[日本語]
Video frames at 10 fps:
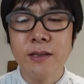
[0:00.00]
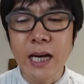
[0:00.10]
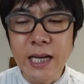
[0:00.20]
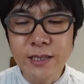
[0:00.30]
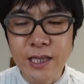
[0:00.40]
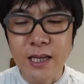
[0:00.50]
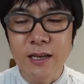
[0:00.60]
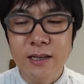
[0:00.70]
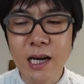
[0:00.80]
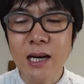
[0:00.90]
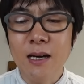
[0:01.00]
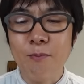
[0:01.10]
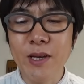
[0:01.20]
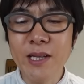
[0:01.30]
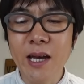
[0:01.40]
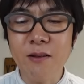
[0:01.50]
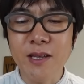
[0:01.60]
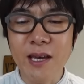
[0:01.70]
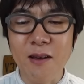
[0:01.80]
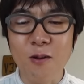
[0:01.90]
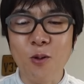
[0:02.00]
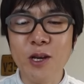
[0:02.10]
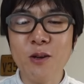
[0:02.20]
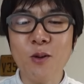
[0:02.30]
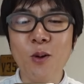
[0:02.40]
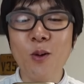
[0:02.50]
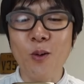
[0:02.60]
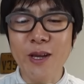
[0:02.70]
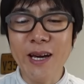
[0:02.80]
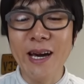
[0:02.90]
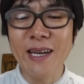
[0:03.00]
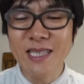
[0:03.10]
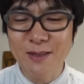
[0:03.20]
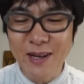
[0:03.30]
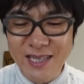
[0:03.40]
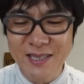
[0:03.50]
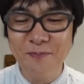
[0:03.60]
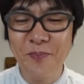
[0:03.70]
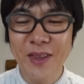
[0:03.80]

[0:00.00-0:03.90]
大好きが見たいのでご一行お願いします。